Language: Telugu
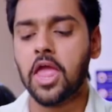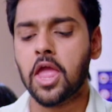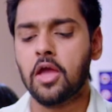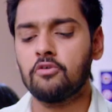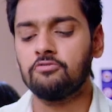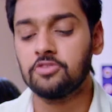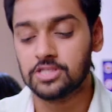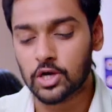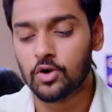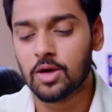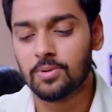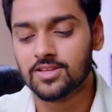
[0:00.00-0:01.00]
ఏయ్
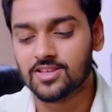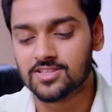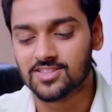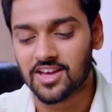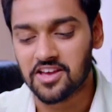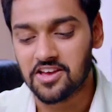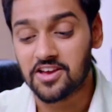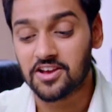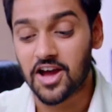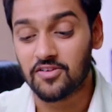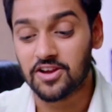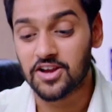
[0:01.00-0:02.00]
వీసా కూడా అప్లై చేస్తా
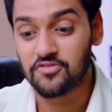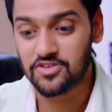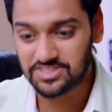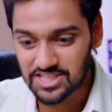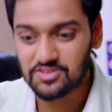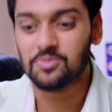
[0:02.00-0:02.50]
అవసరమైతే